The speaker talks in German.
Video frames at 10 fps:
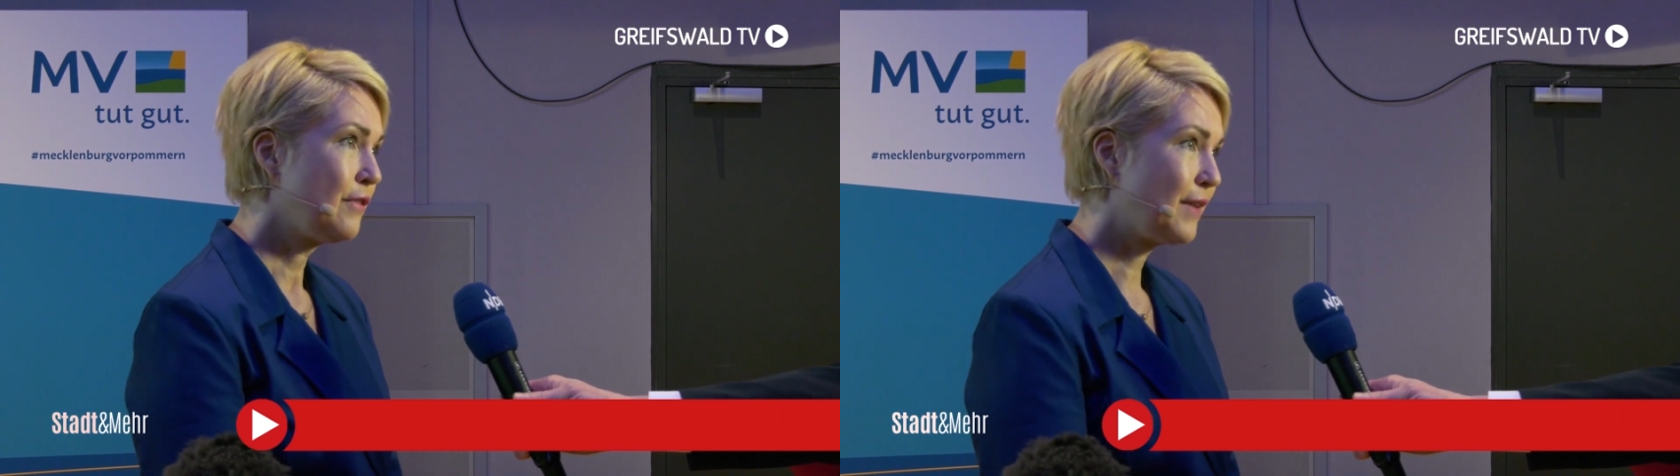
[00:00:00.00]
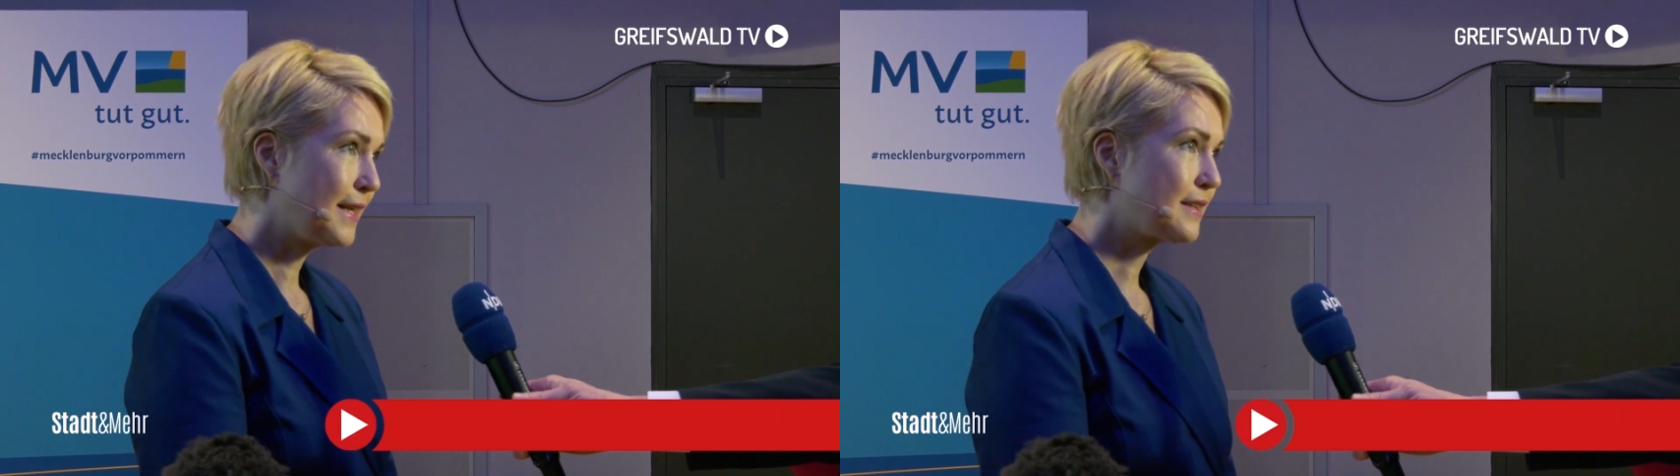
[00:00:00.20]

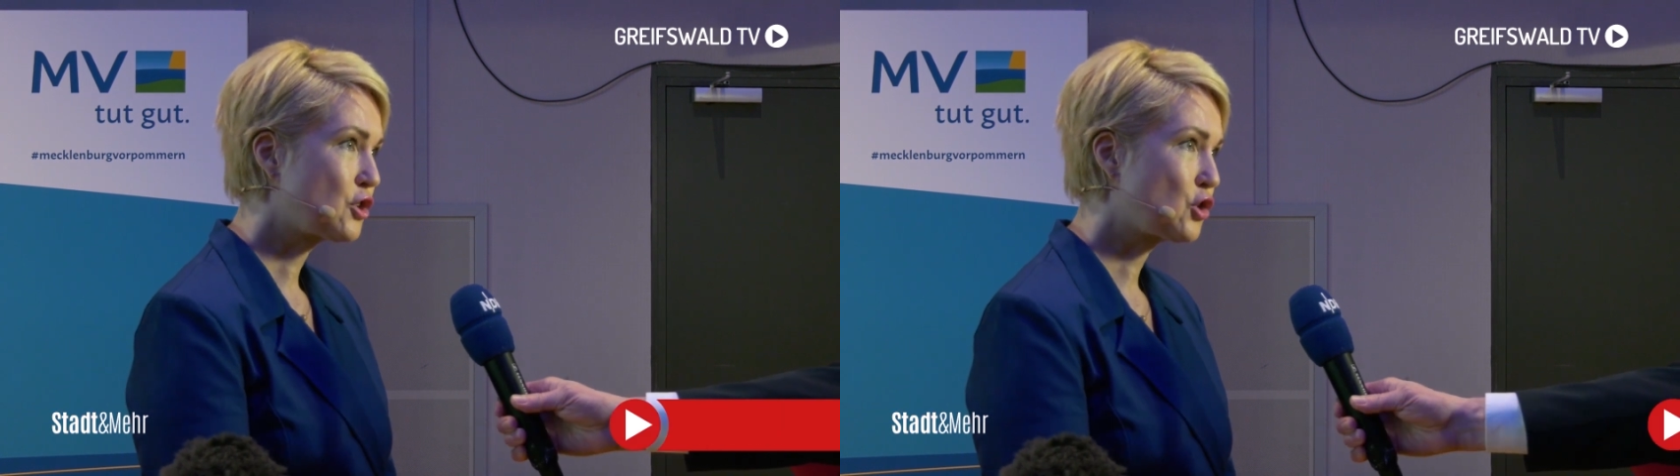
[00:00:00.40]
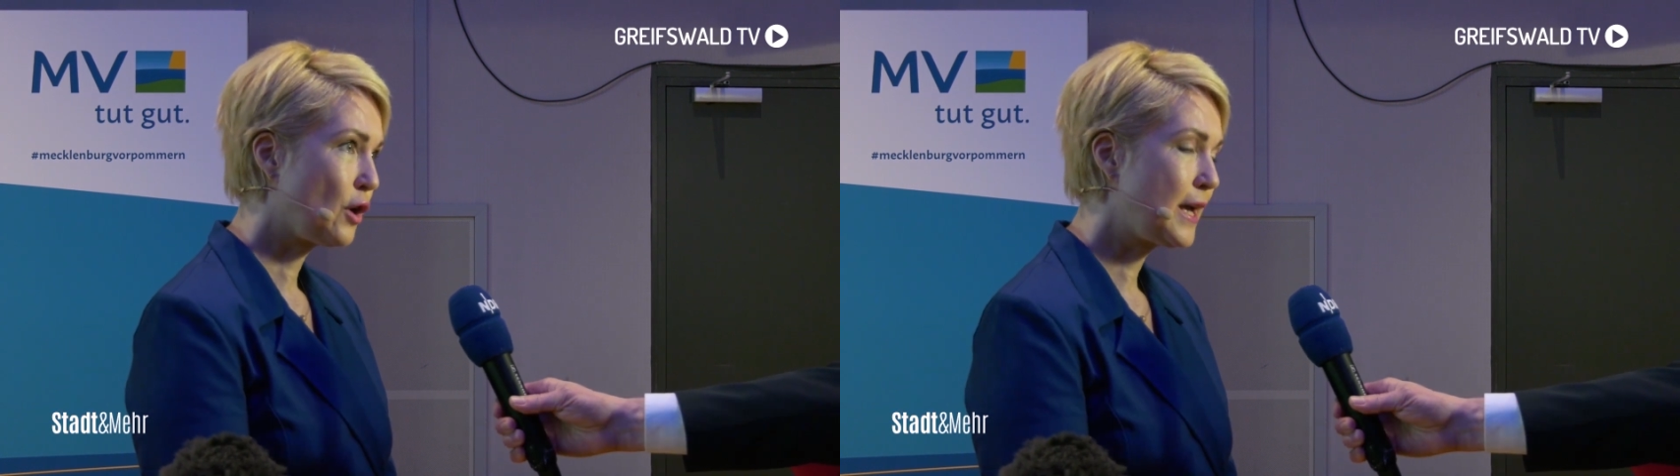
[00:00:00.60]
weiter
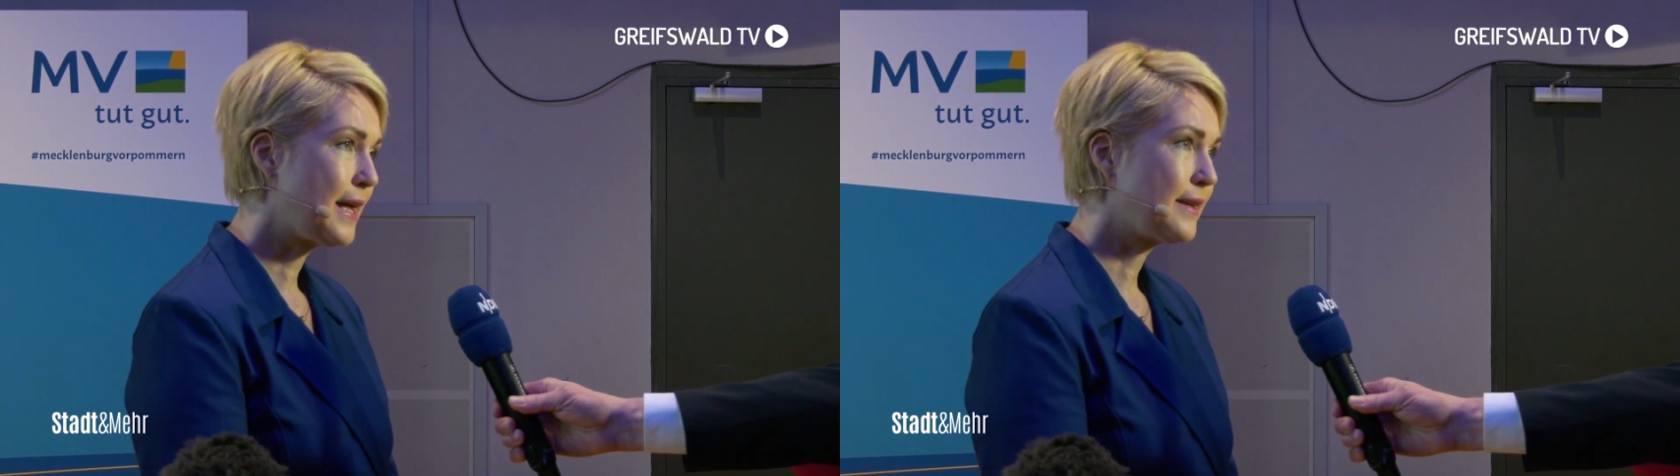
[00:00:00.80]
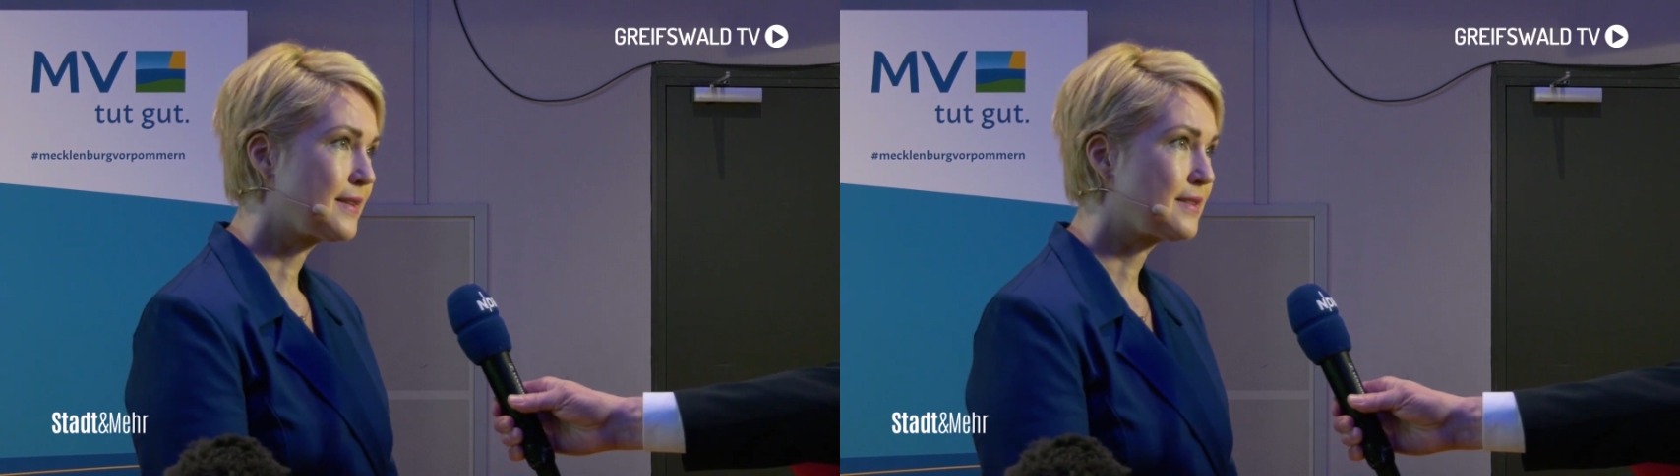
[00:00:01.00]

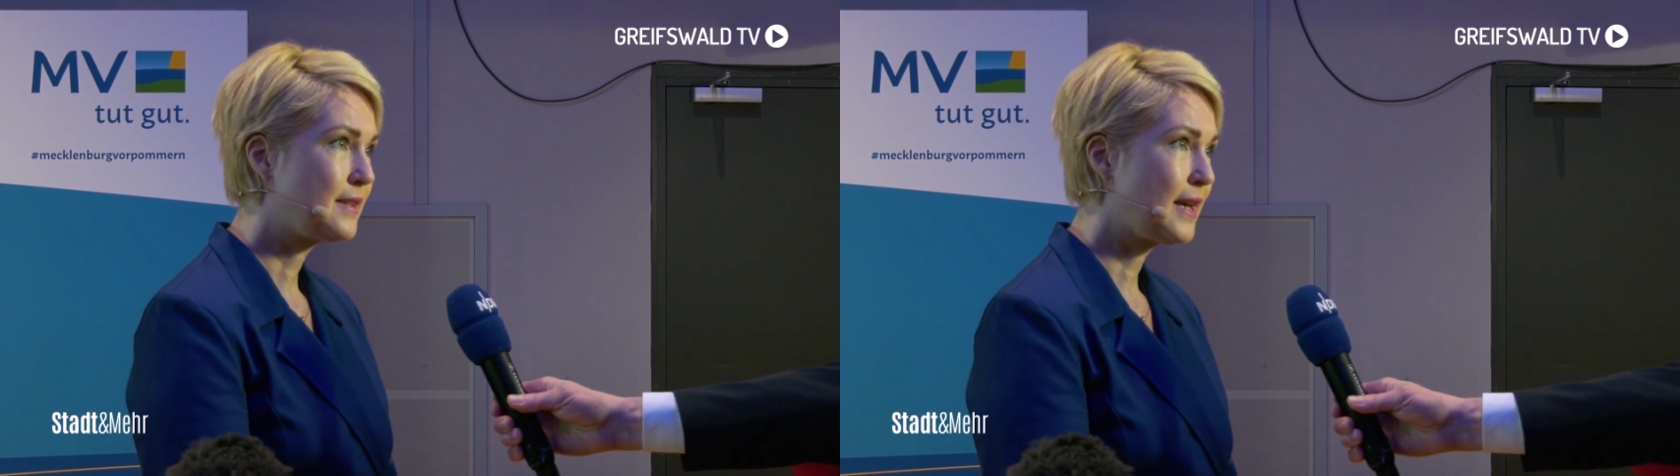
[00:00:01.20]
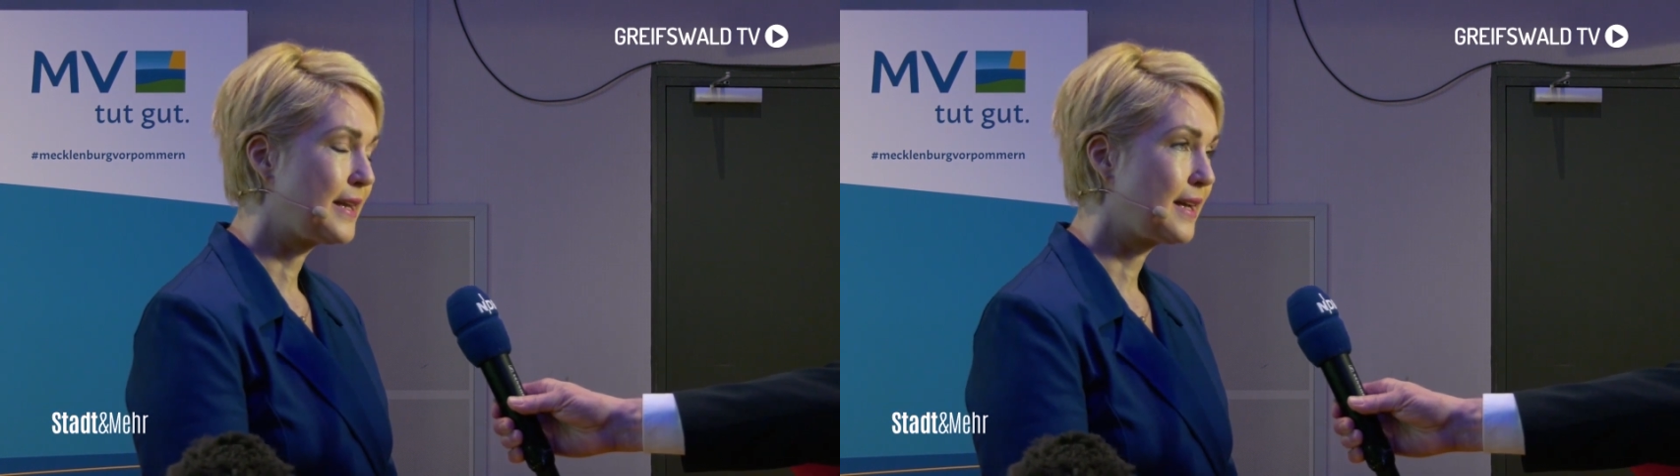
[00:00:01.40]
steuern, dass
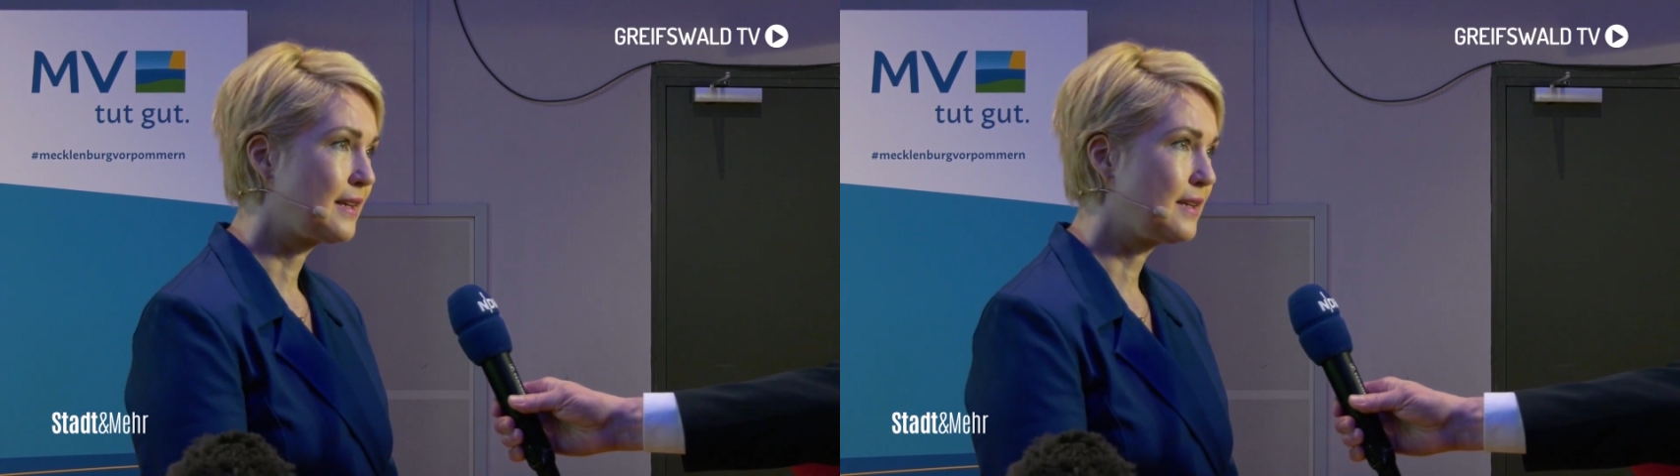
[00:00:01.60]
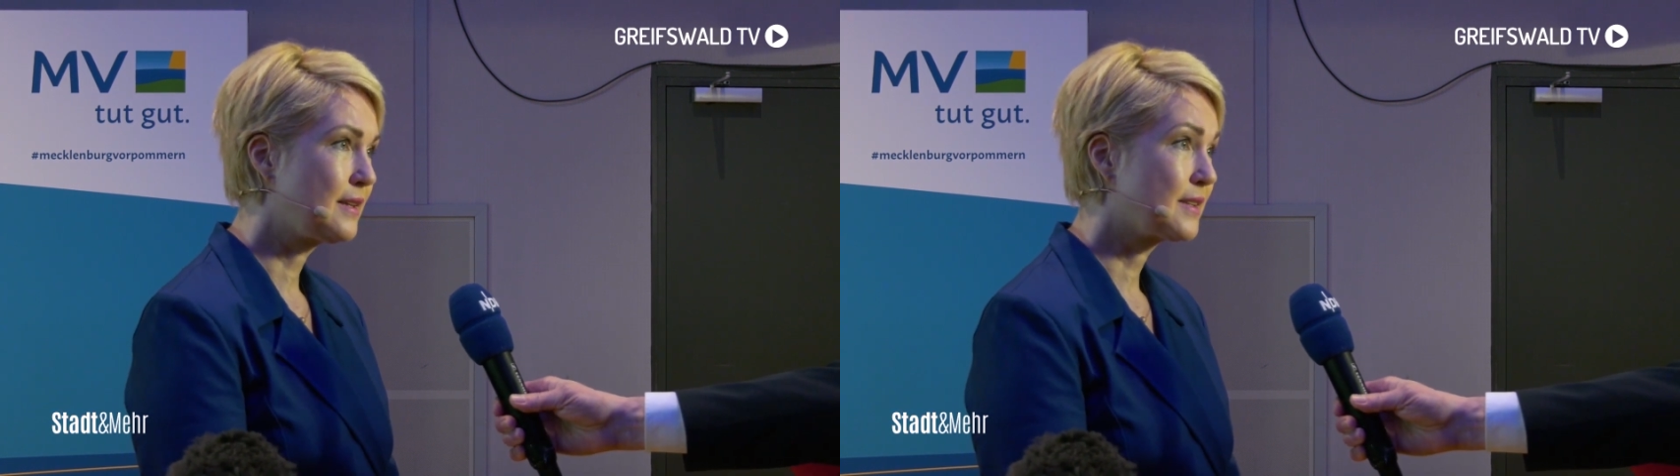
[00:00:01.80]
die
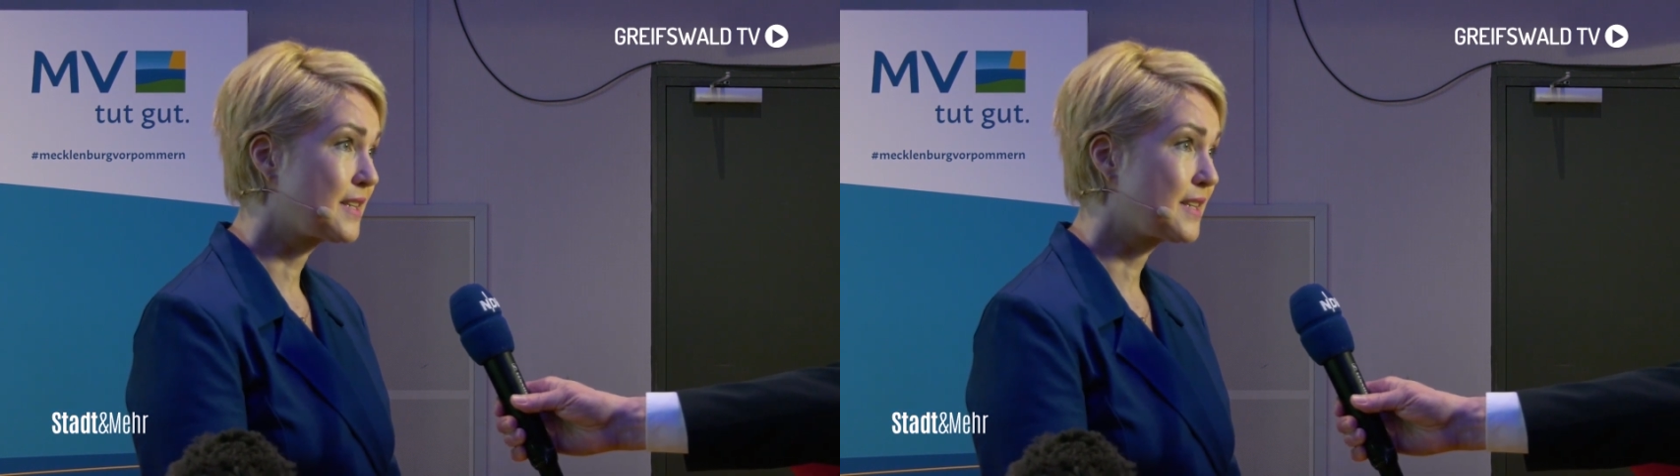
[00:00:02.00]
Energie